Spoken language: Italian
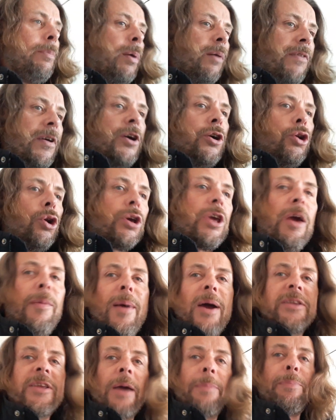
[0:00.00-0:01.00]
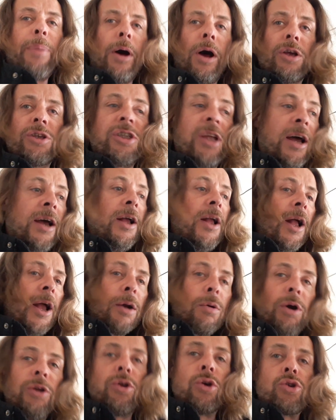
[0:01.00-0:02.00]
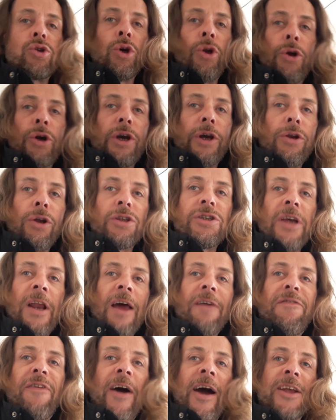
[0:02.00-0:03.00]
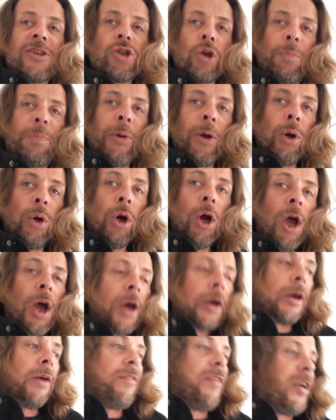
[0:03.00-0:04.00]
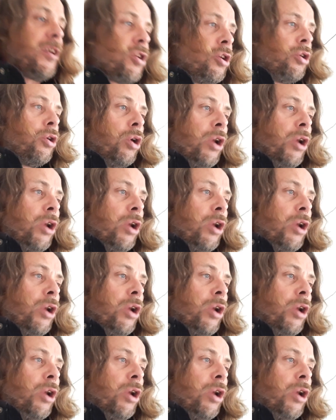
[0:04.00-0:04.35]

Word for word: poi vengono chiamati apposta quando sono che non ce la faccio più, che vedono